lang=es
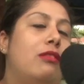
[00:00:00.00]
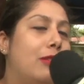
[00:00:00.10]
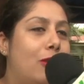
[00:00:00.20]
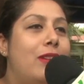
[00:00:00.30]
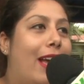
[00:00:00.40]
Yo
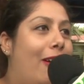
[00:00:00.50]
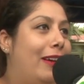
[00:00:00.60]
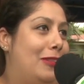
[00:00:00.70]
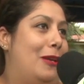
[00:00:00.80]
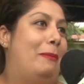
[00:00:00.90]
he soñado
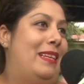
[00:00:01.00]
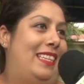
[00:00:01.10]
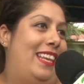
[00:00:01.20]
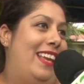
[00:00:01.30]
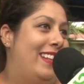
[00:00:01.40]
que soy
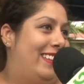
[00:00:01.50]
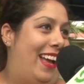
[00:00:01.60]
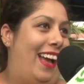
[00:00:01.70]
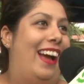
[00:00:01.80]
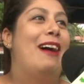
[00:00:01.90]

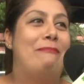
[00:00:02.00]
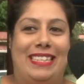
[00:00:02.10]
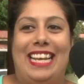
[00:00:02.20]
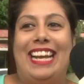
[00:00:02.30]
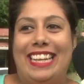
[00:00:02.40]
presidenta, a
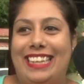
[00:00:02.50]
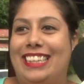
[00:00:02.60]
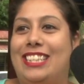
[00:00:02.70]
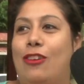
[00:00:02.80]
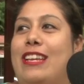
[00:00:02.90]
pesar
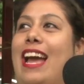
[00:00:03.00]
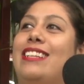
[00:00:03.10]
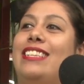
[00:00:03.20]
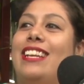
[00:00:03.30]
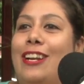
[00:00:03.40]
de
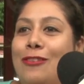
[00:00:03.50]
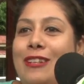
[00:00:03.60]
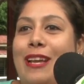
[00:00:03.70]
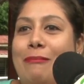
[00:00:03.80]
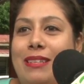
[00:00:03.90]
soñar ser
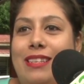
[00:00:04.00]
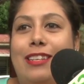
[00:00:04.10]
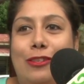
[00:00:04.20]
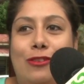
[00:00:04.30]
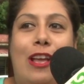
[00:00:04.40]
algún día
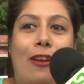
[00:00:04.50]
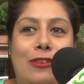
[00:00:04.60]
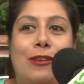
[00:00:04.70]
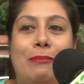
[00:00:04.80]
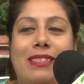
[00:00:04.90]
presidenta, he soñado
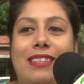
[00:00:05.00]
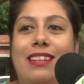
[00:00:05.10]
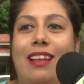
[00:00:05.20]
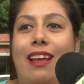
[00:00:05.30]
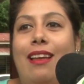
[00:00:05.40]
que soy
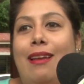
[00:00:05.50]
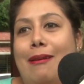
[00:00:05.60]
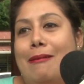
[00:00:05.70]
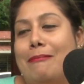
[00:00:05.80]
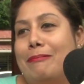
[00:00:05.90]
presidenta.
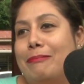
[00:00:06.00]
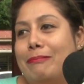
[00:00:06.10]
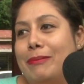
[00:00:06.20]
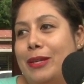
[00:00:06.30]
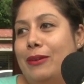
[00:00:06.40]

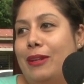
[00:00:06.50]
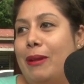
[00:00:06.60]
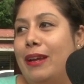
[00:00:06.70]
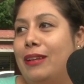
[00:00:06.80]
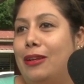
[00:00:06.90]
Pero
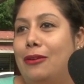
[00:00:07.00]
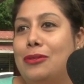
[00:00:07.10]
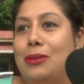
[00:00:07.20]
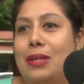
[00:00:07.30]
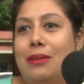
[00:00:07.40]
también están
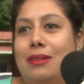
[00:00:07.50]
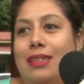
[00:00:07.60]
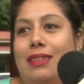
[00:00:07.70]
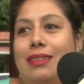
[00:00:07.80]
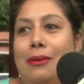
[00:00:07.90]
los sueños
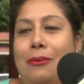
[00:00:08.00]
de que